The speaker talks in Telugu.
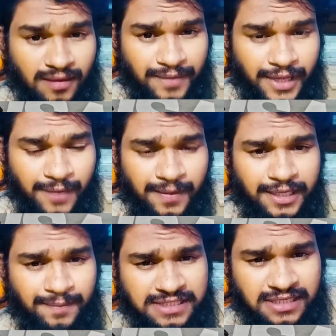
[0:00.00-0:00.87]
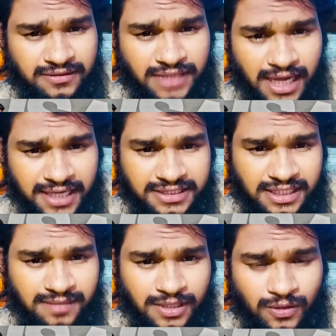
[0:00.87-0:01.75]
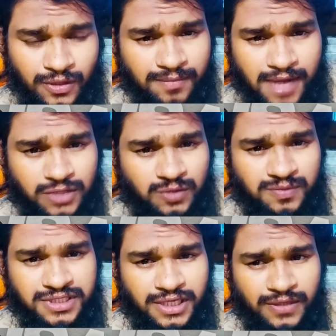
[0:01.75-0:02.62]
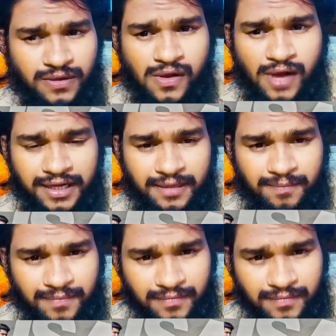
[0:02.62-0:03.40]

పేరు పెట్టి ప్రజలకు దానం చేయడం అనేది ఒకటి బాగా చూపించాడు అంటే